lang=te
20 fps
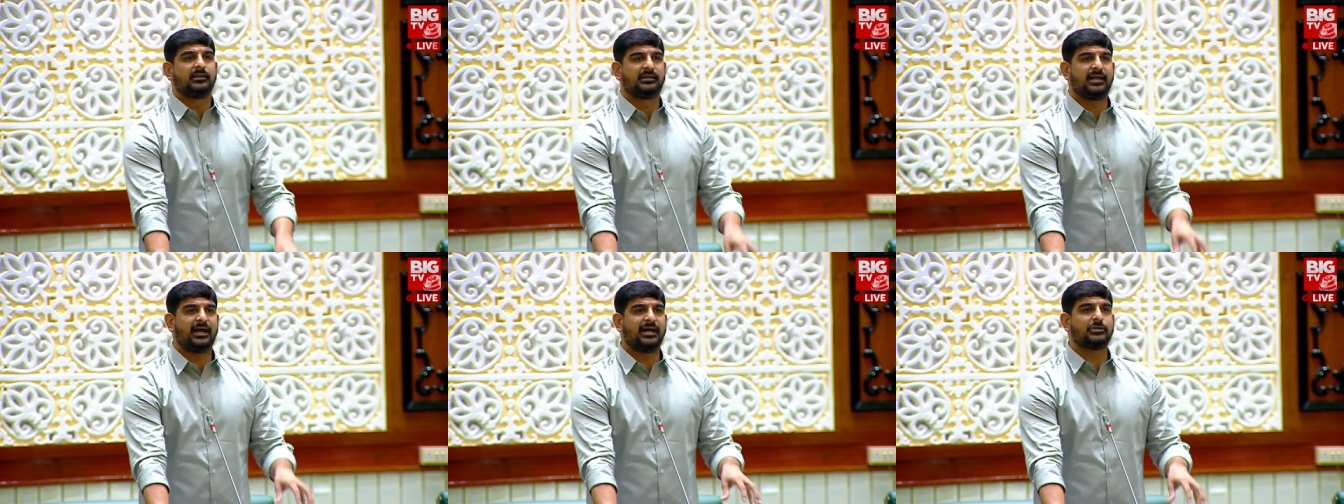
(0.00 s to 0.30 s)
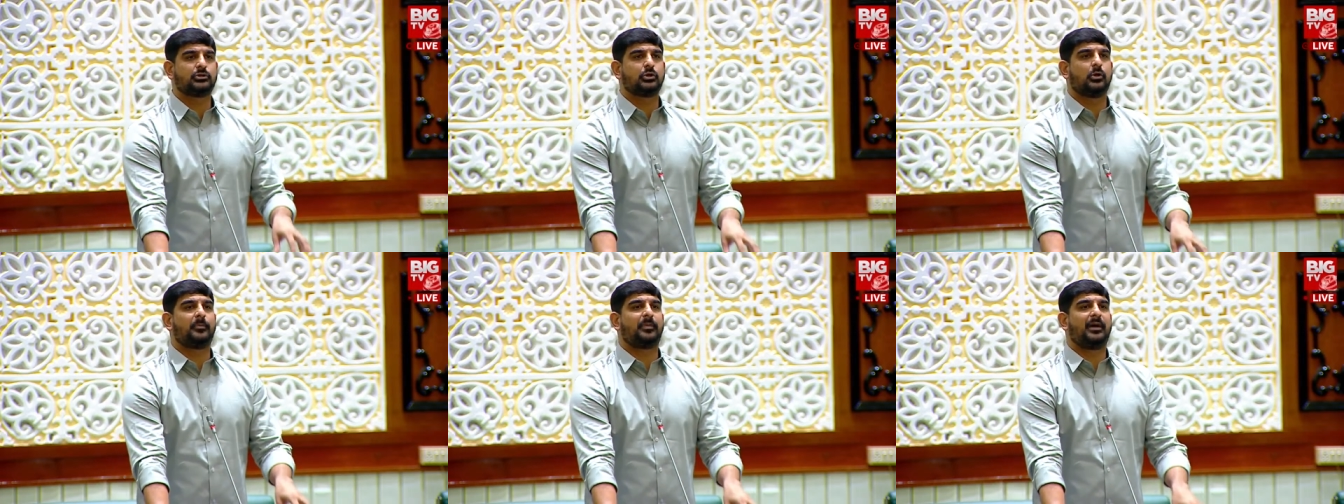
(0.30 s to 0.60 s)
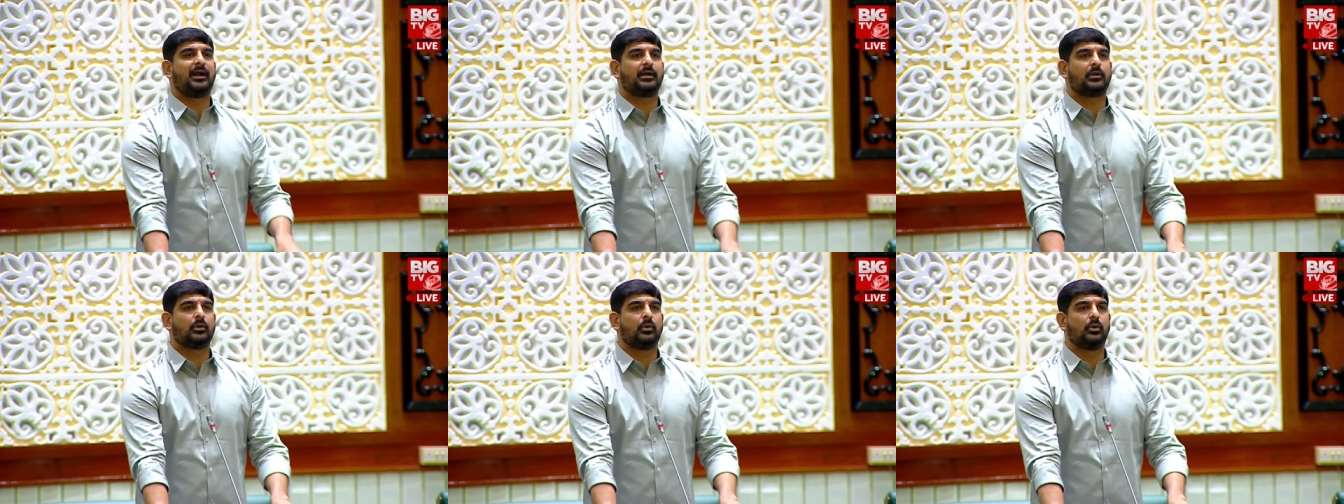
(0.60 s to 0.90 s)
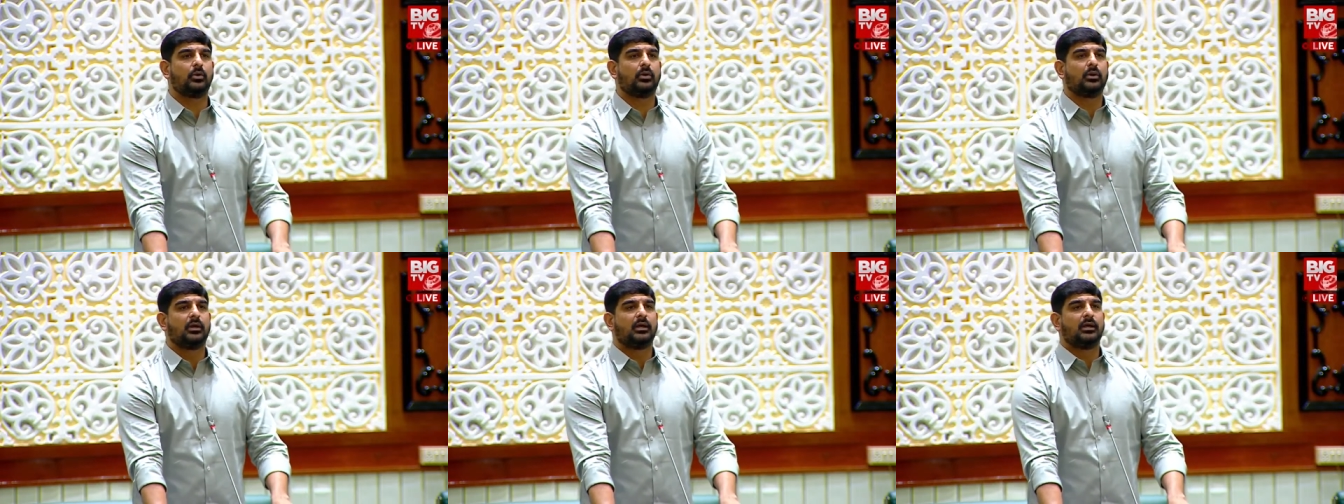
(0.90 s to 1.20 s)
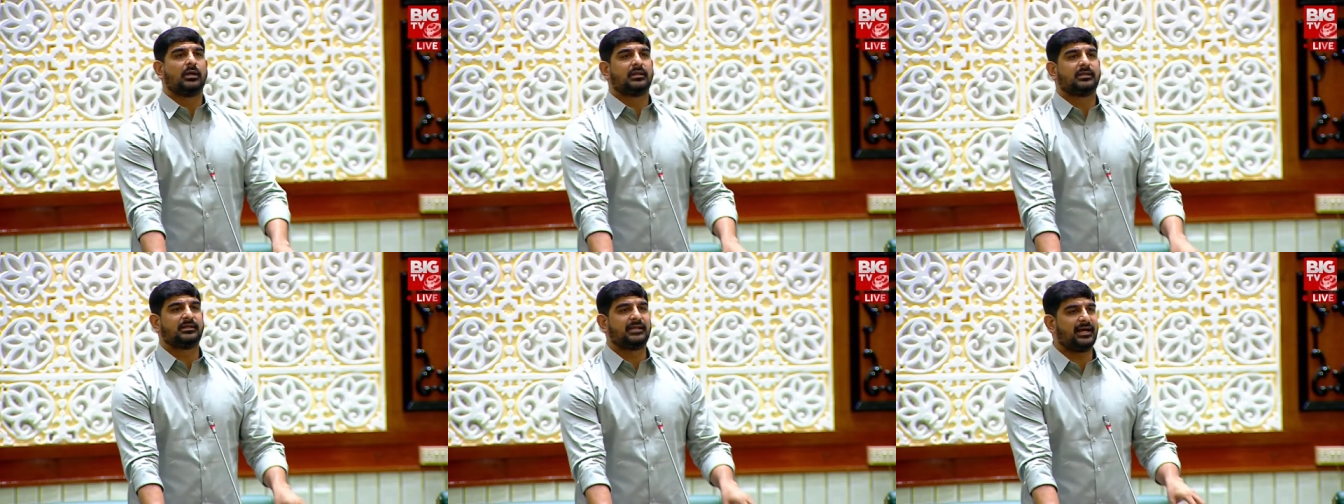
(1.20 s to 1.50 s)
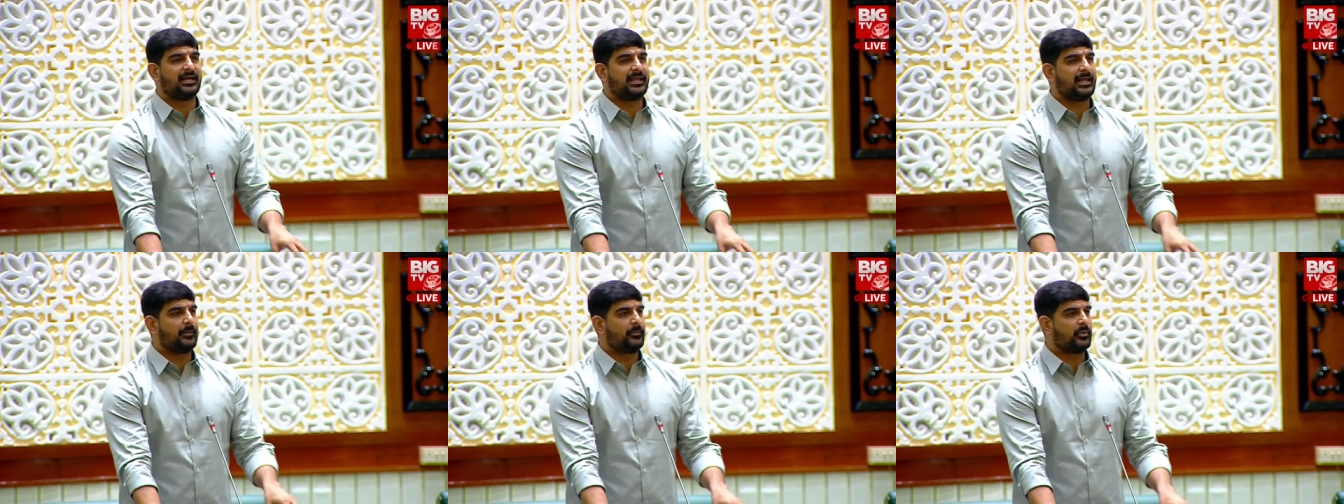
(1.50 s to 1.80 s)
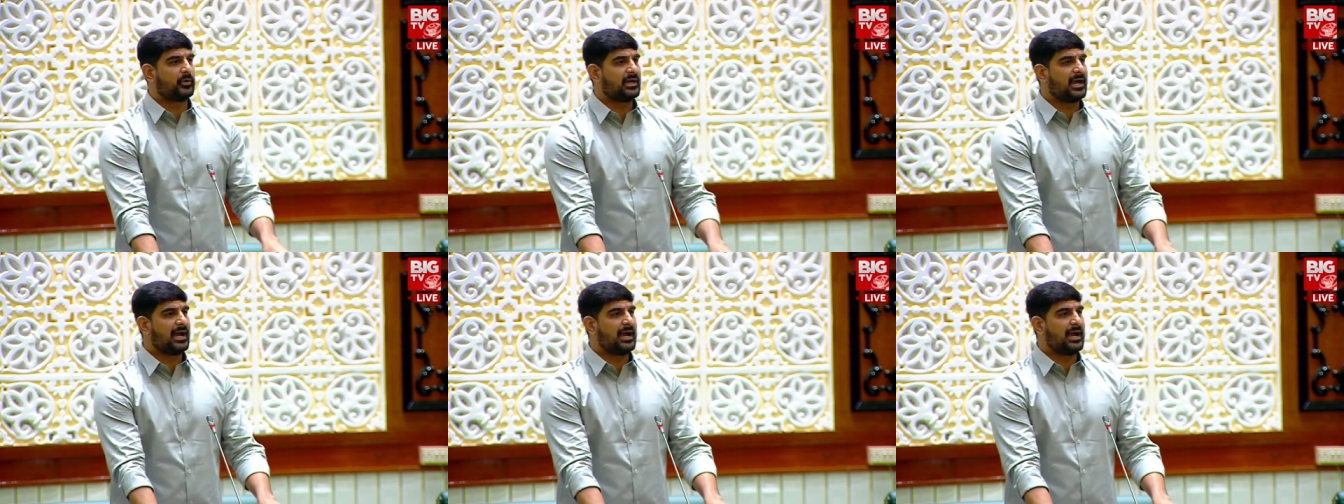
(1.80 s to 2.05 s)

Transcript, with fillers: దాంతోపాటు దాదాపు